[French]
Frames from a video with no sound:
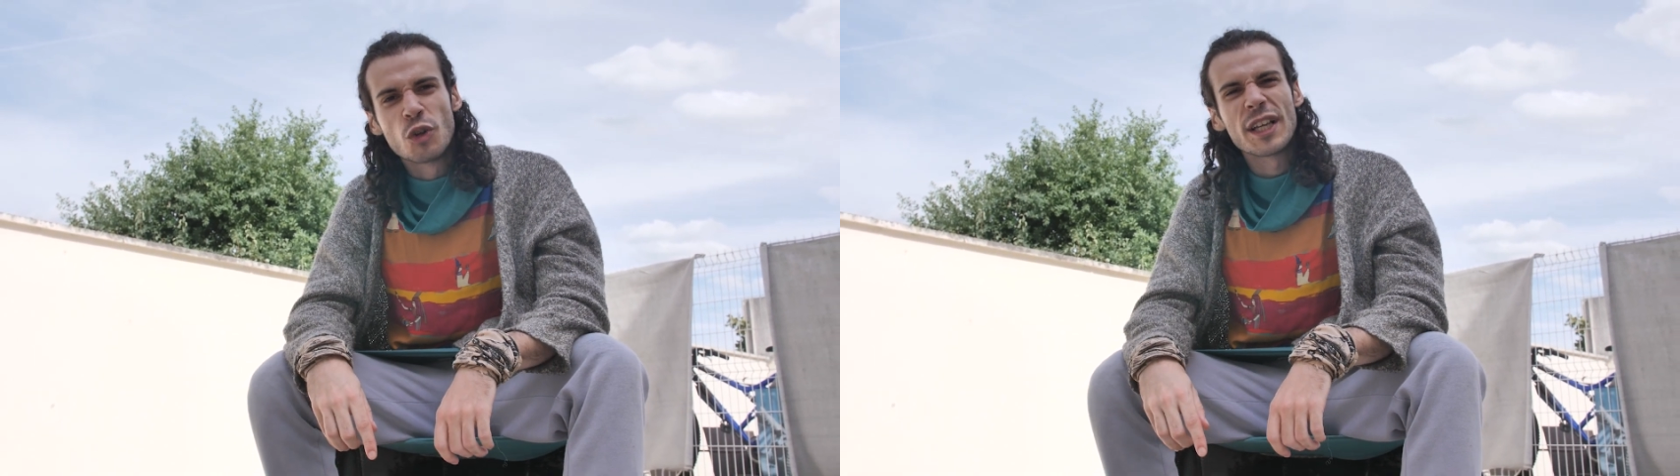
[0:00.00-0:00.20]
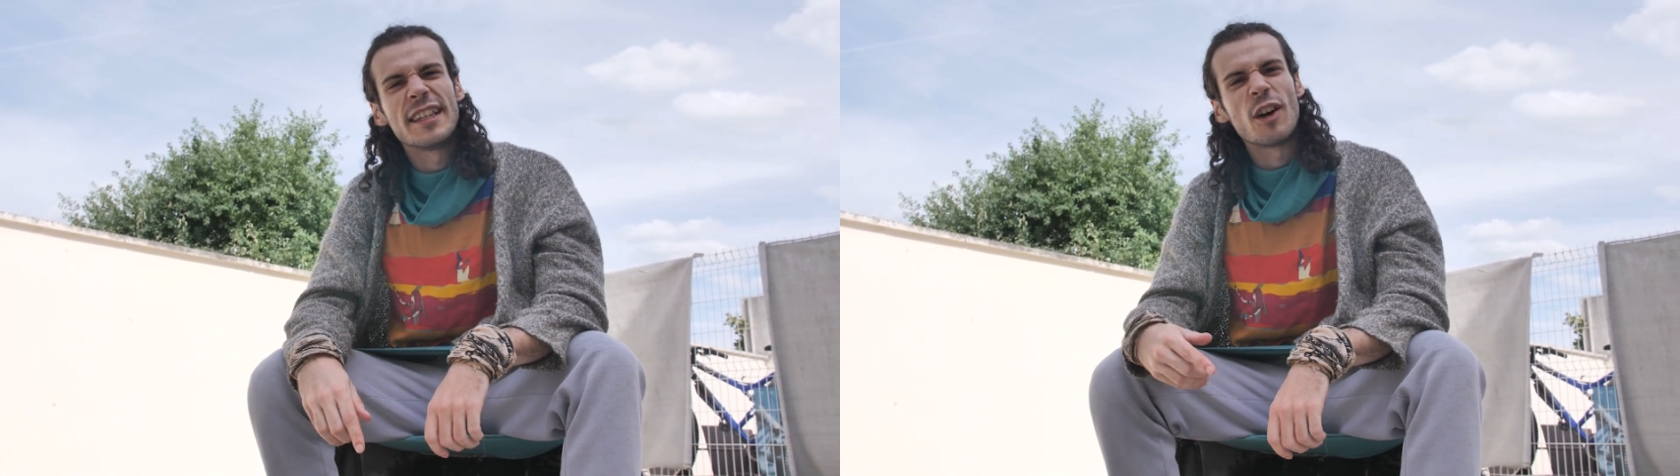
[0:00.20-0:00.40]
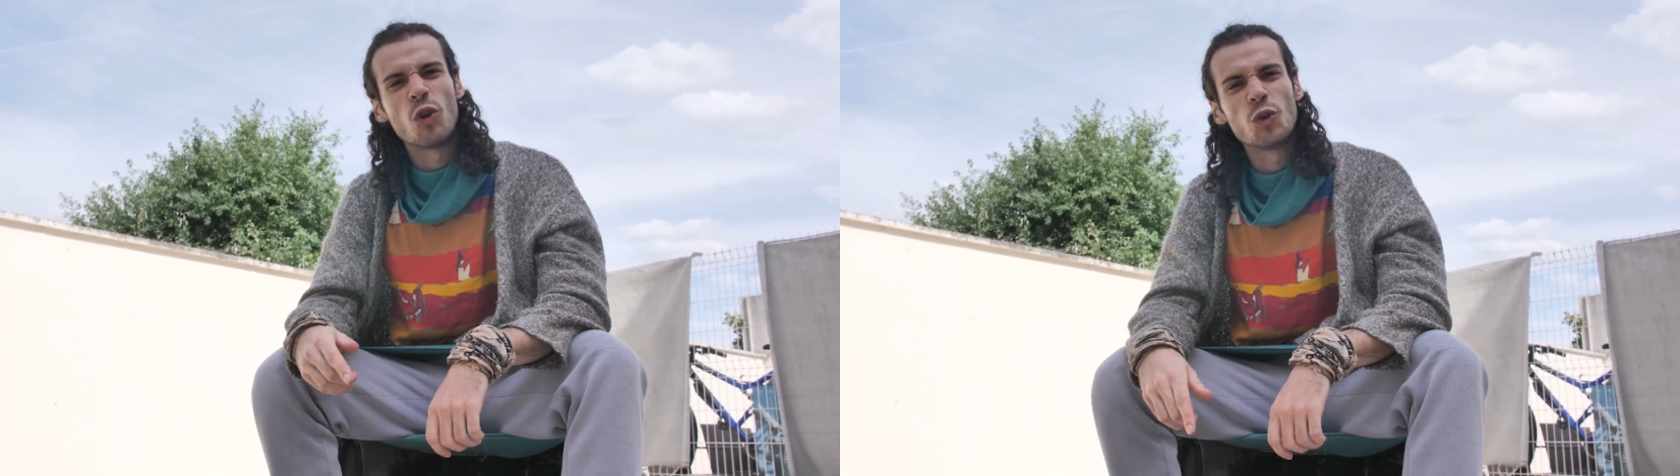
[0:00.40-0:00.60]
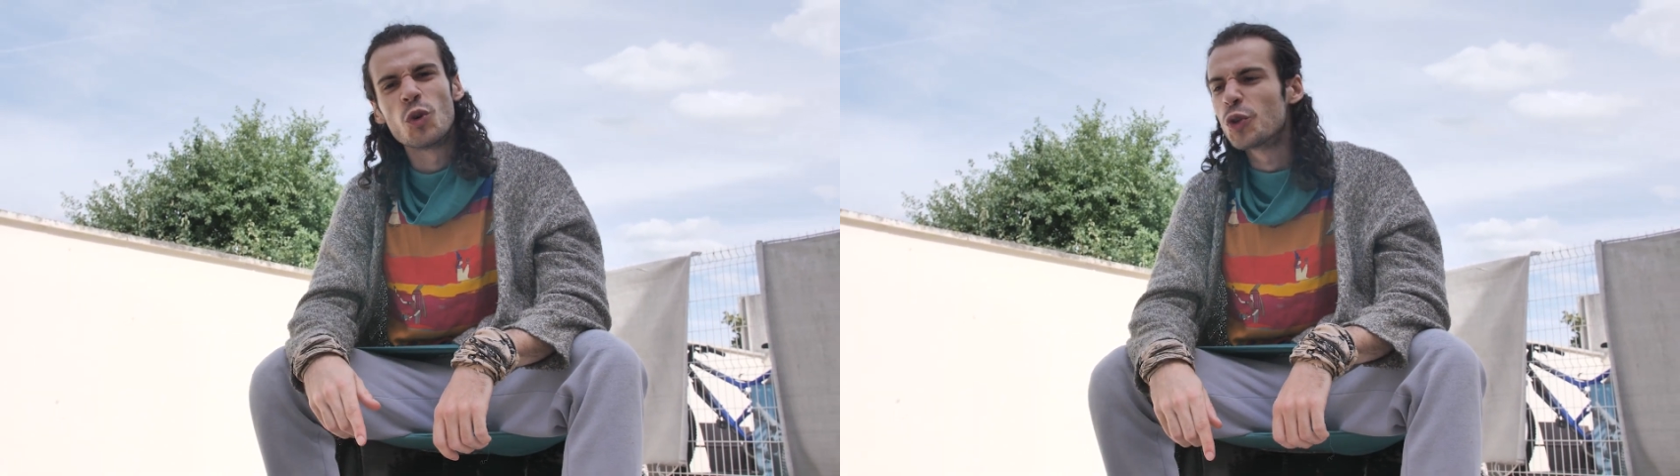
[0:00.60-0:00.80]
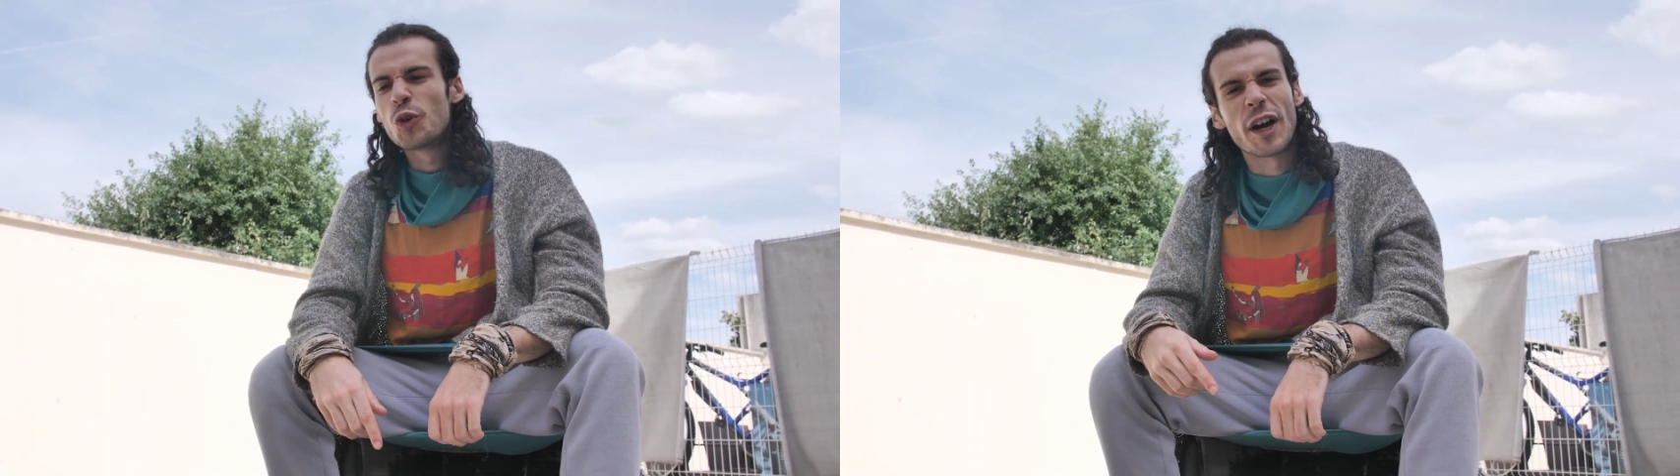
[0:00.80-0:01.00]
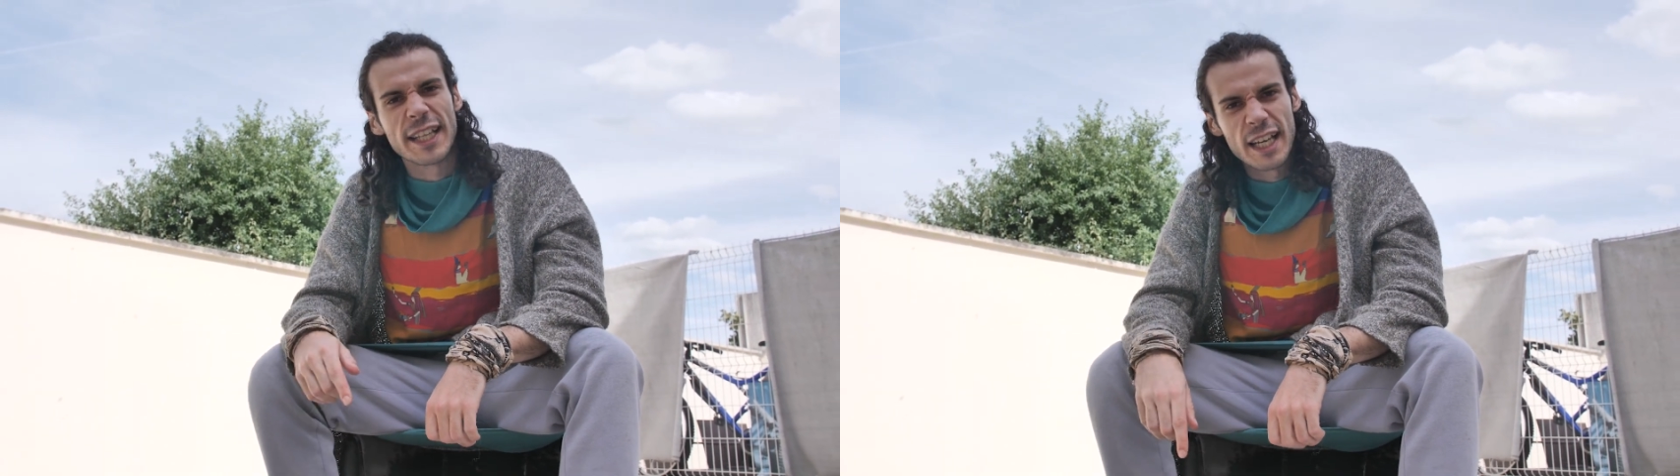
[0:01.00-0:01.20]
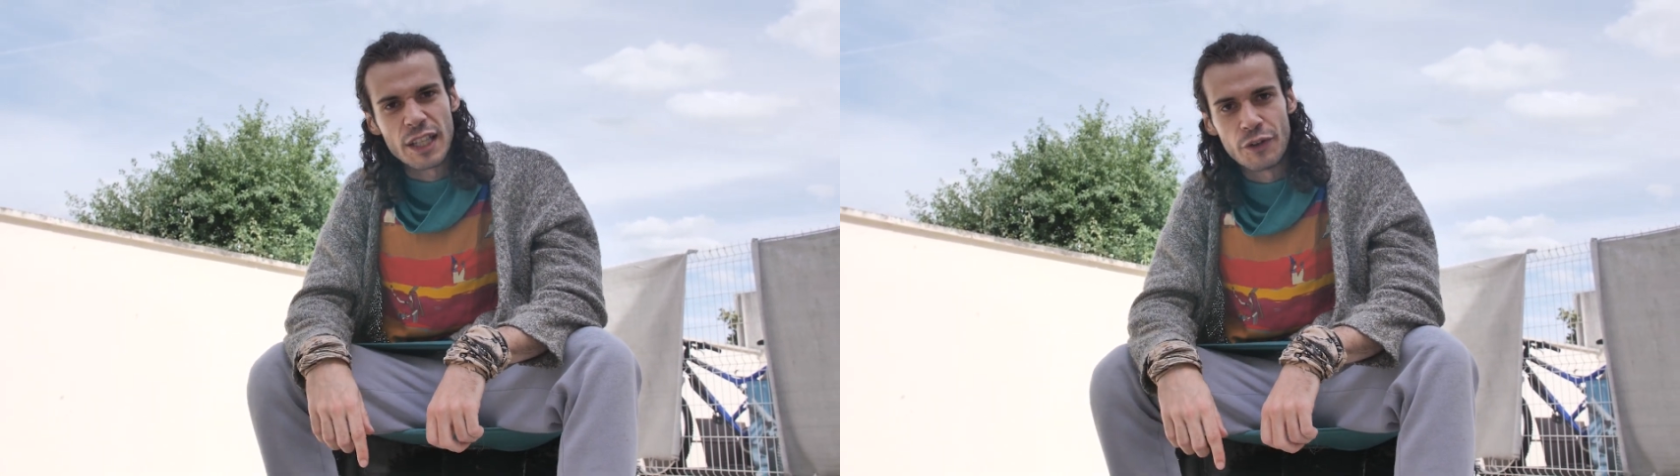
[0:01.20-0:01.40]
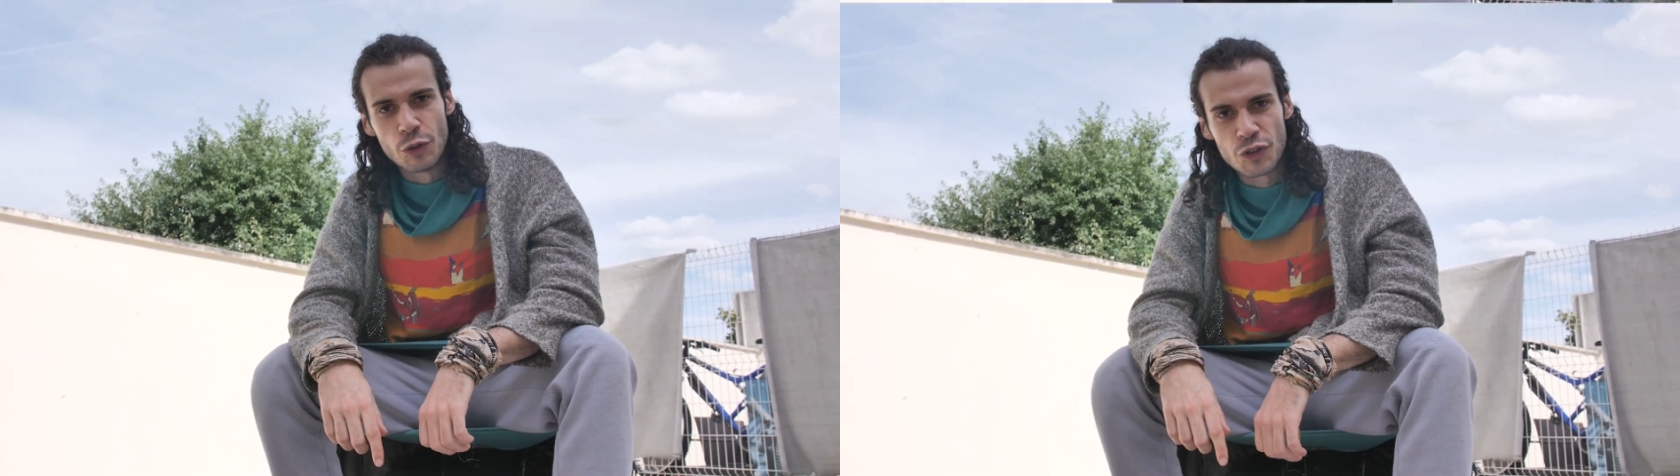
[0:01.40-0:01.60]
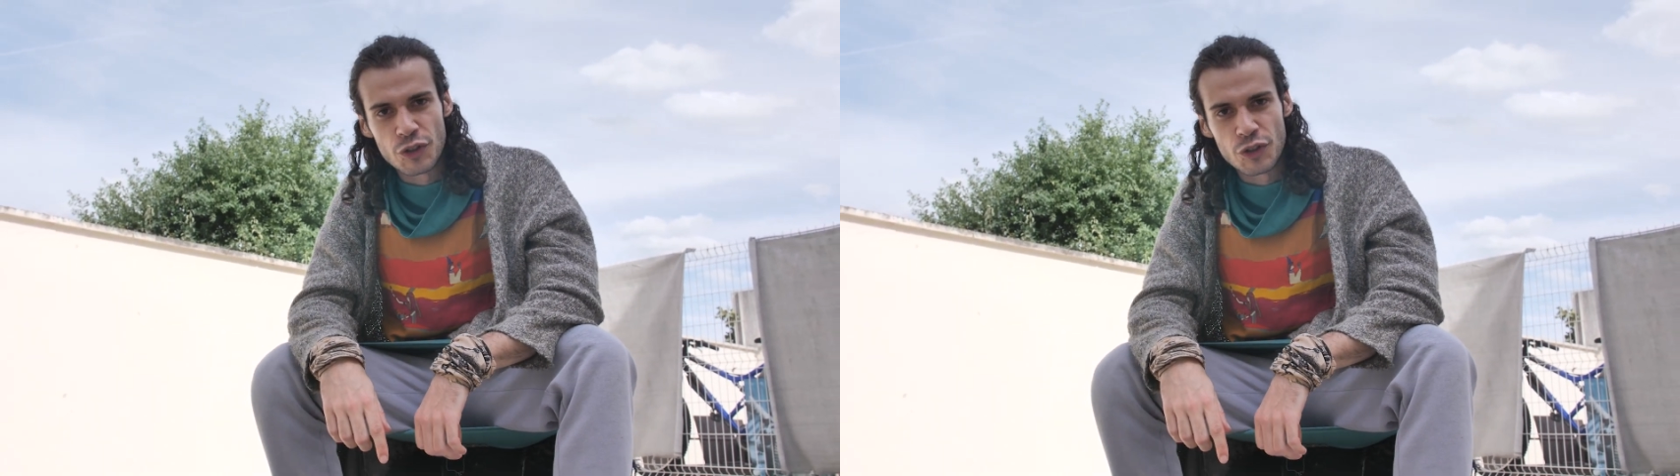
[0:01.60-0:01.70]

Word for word: toi qui t'es rendu compte que rien n'avait de